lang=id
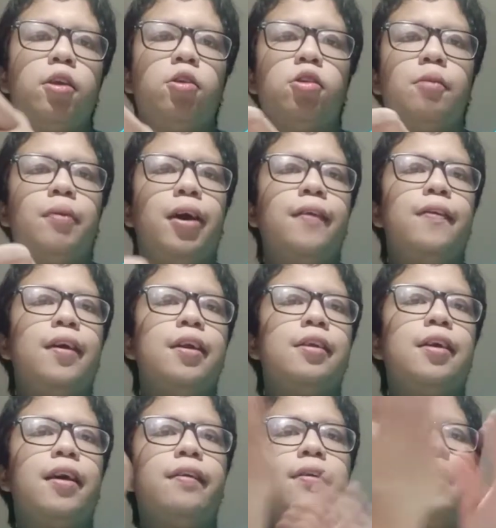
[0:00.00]
tutup hand
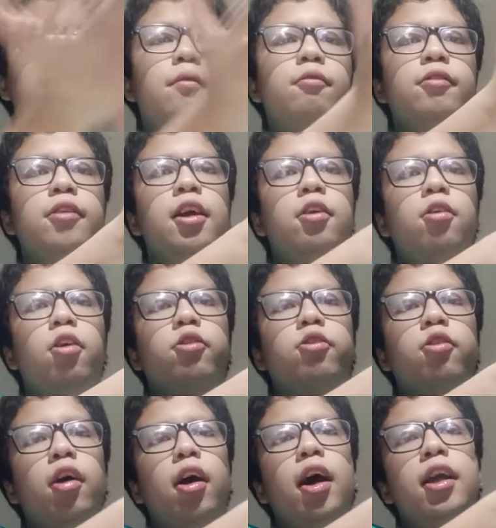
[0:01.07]
sanitizer kemudian
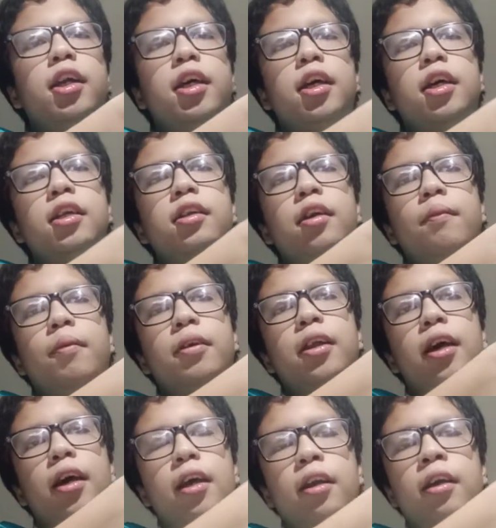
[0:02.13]
gosokkan ke telapak
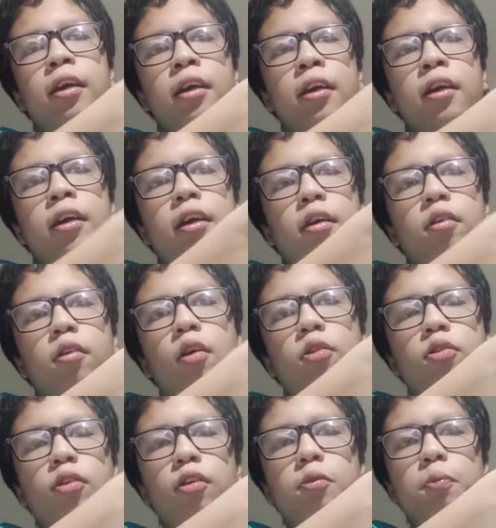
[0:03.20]
tangan.
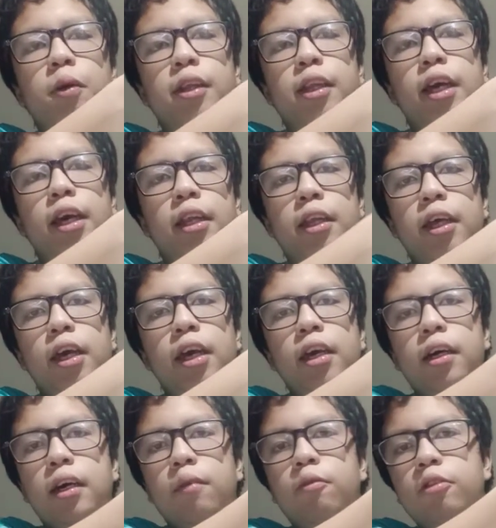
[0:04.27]
Gosok seperti
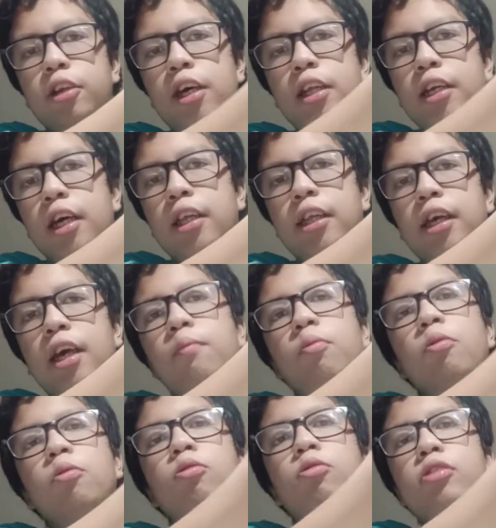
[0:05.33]
ini, kemudian
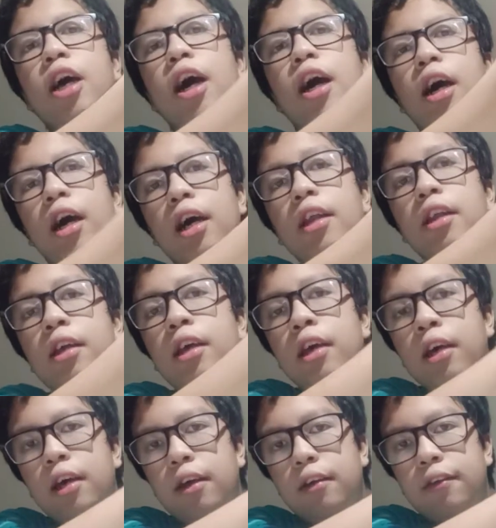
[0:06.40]
gantian punggung tangan,
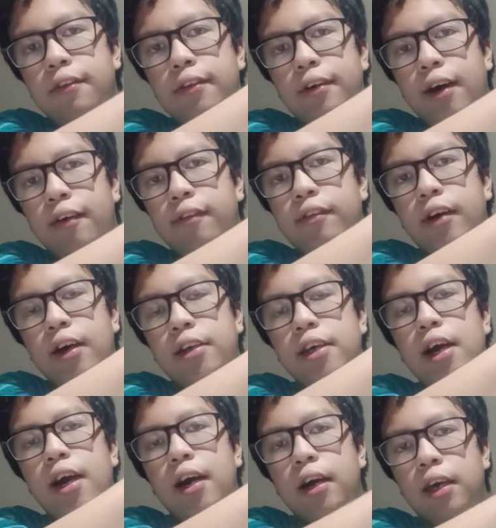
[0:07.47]
sela-sela
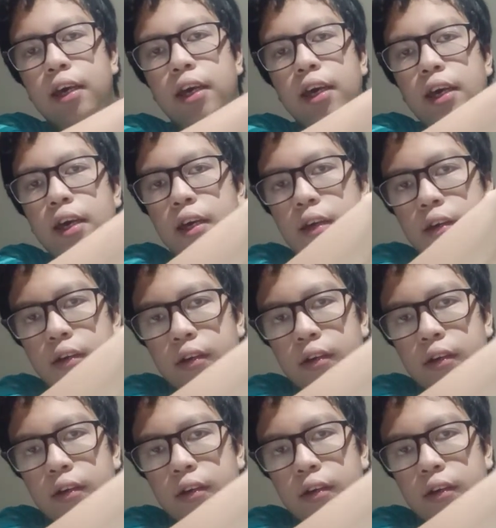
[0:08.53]
jari,